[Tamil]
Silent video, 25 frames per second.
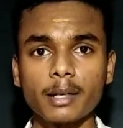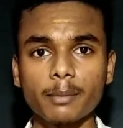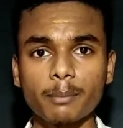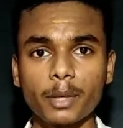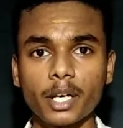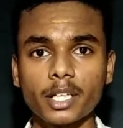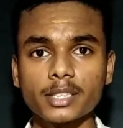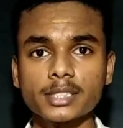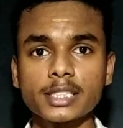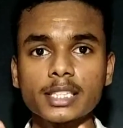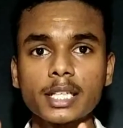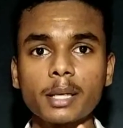
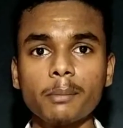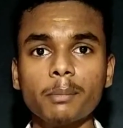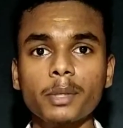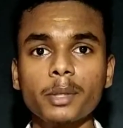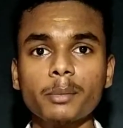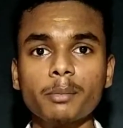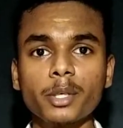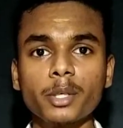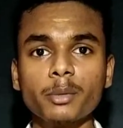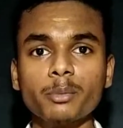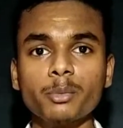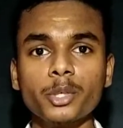ப்ராஜெக்ட்
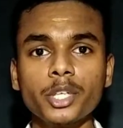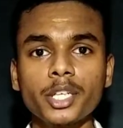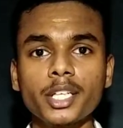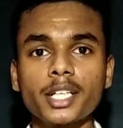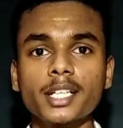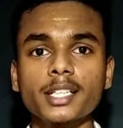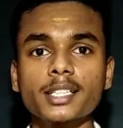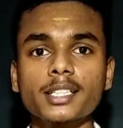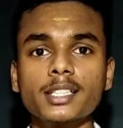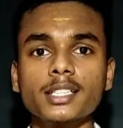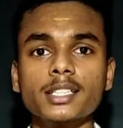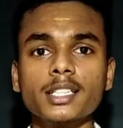கம்ப்ளீட் பண்ணி
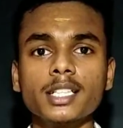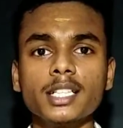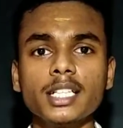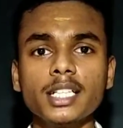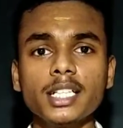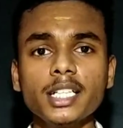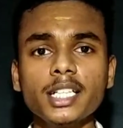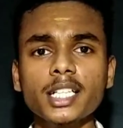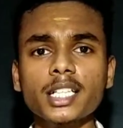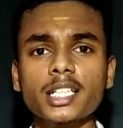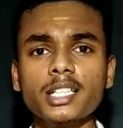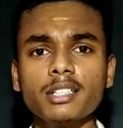முடிக்கிறதுக்கு
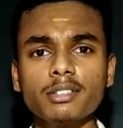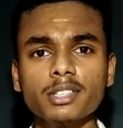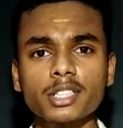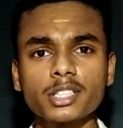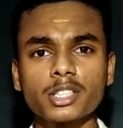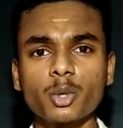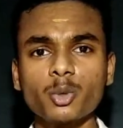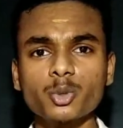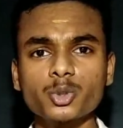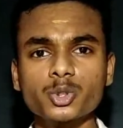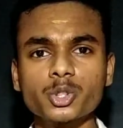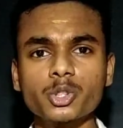நியர்லி வந்து
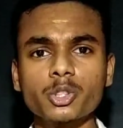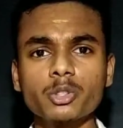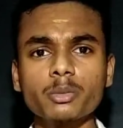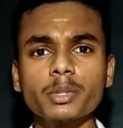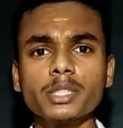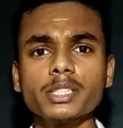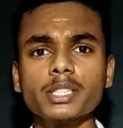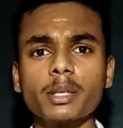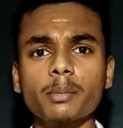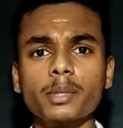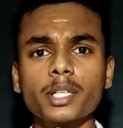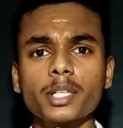தௌசண்ட்
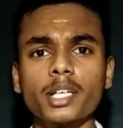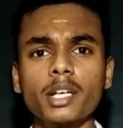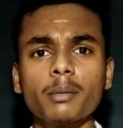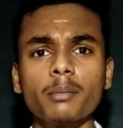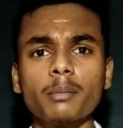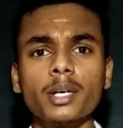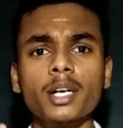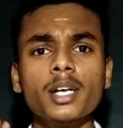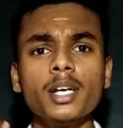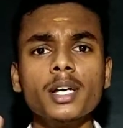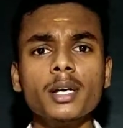ருபீஸ் அப்படிலாம்